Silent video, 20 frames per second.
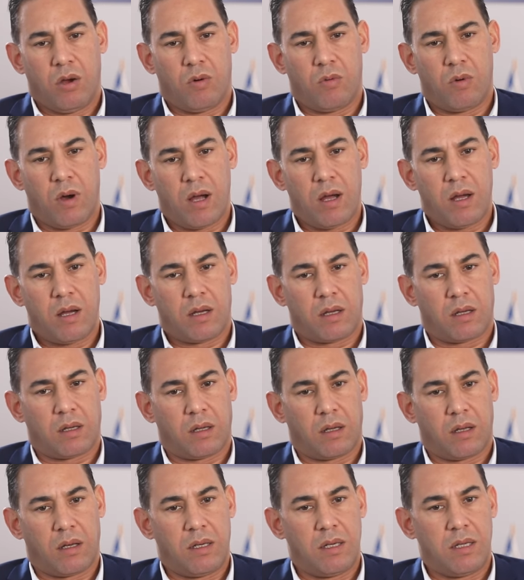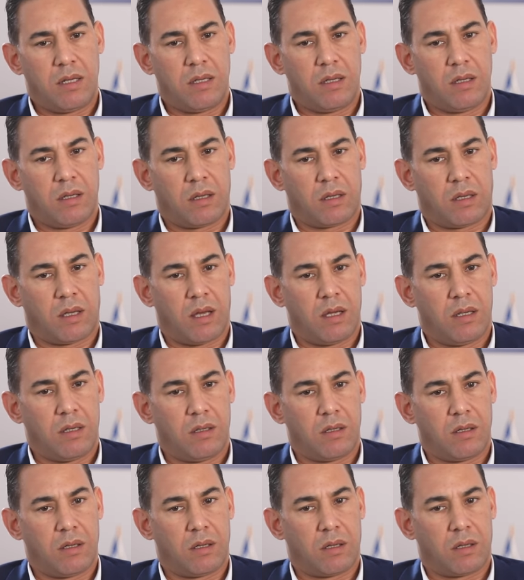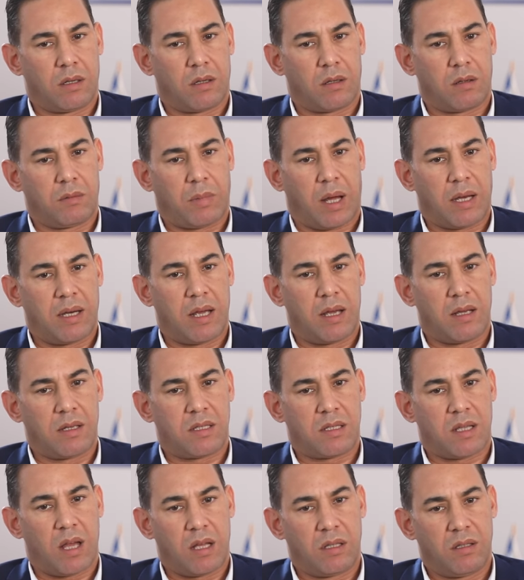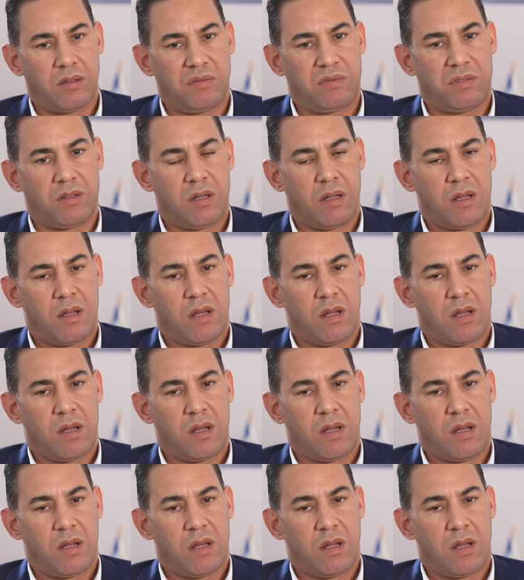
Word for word: واللي كان آه، معناها يستهدف